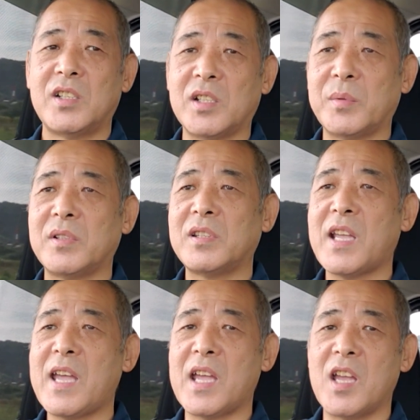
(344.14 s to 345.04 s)
自分
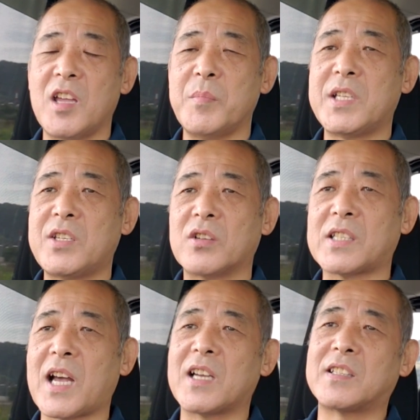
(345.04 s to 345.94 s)
で道を
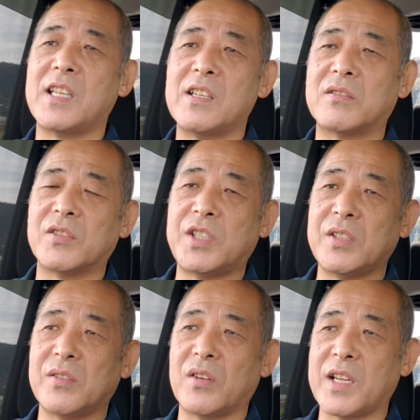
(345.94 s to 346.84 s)
探していく。
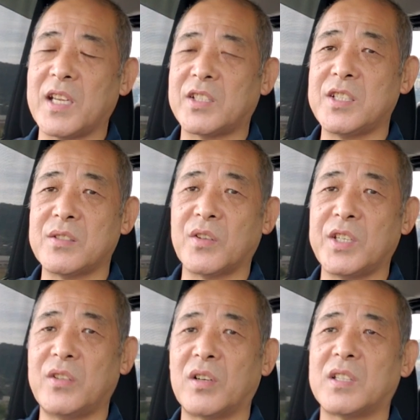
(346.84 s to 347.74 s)
地図をね、地図を
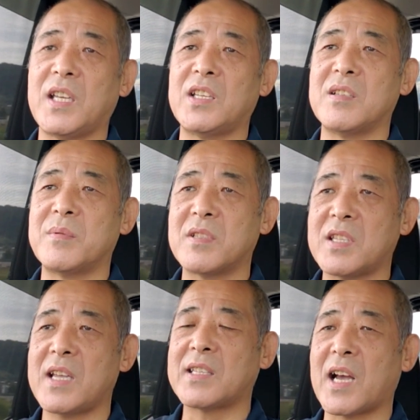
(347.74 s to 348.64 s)
広げて自分
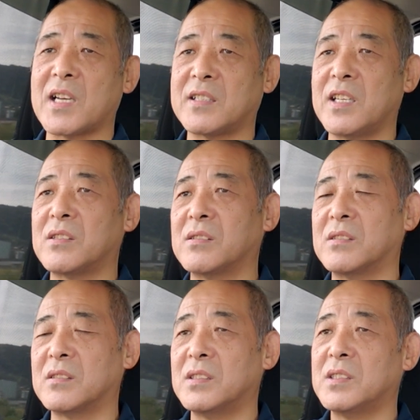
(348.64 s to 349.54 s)
で探してい
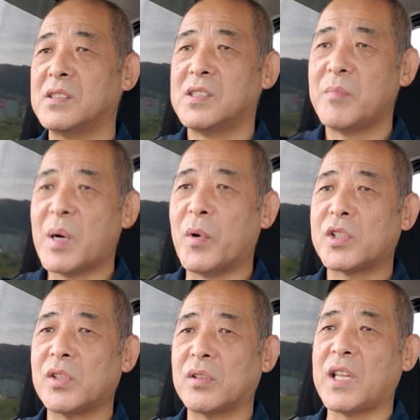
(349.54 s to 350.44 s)
く。まあ、
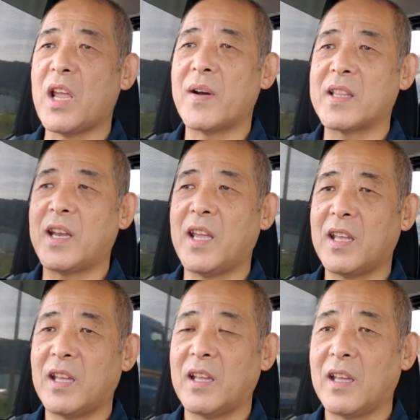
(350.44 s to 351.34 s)
もちろん電話でね、
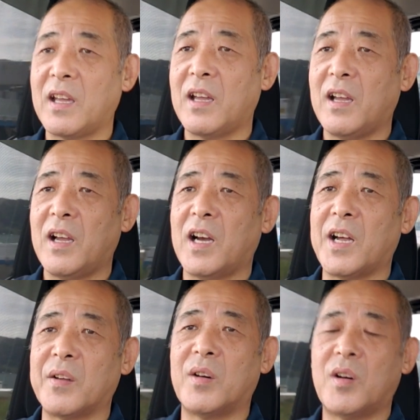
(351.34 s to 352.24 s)

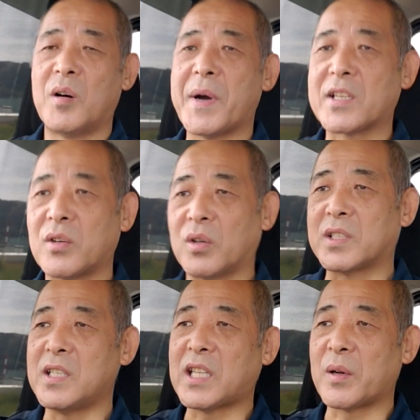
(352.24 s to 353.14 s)
あのー、場所を
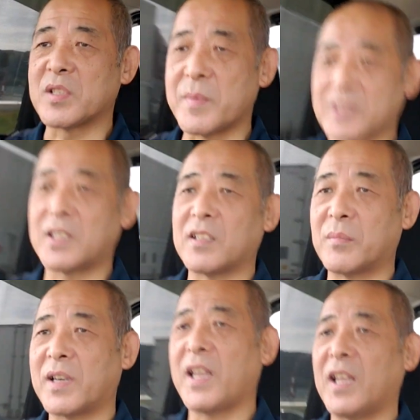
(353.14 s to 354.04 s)
聞いたりもしますけれ
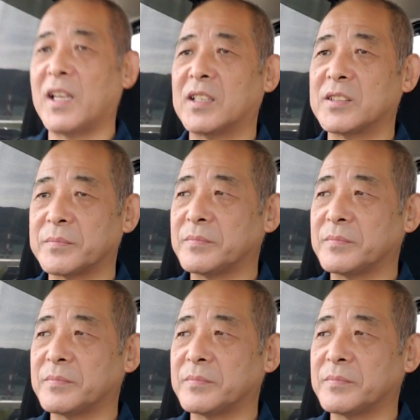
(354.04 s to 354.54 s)
どもね。